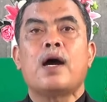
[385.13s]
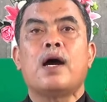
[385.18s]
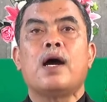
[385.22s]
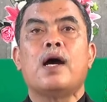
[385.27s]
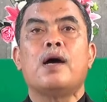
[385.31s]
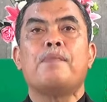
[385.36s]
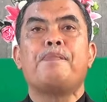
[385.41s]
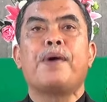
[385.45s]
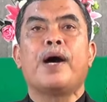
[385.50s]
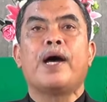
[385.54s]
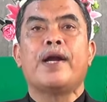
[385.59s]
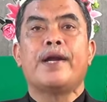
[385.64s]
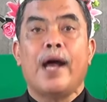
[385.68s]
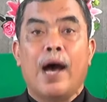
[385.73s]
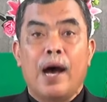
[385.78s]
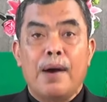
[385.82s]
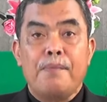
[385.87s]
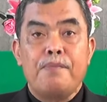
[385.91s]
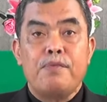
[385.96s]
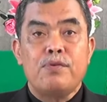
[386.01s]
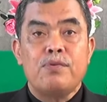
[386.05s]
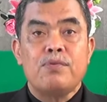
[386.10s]

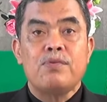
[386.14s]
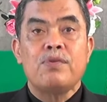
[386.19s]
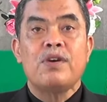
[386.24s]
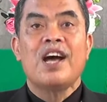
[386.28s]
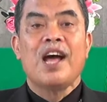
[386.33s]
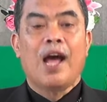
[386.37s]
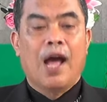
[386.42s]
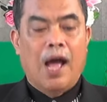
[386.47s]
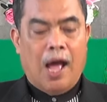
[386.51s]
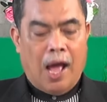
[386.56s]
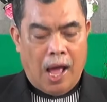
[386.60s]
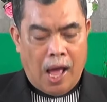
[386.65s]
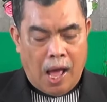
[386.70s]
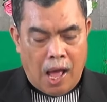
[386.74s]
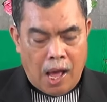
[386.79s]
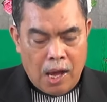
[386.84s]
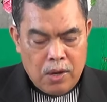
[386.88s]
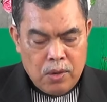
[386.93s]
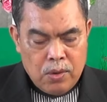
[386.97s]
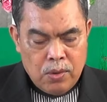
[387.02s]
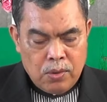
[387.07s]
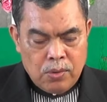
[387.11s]
kepadamu.
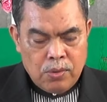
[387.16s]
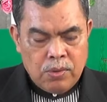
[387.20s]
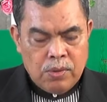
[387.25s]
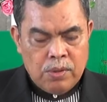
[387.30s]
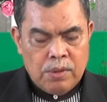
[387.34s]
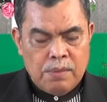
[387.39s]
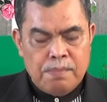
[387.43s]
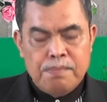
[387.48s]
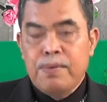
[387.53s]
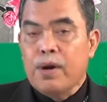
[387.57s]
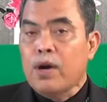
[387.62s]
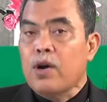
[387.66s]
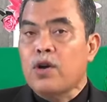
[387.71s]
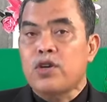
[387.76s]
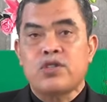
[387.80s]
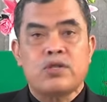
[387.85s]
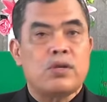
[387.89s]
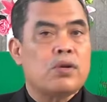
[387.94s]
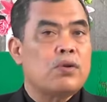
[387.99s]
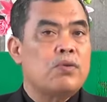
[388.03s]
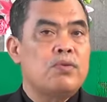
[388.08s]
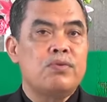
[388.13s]
Aku
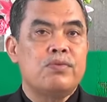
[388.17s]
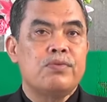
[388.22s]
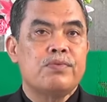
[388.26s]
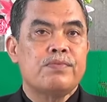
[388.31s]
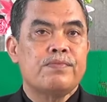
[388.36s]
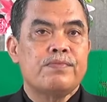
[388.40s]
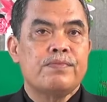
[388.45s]
berseru.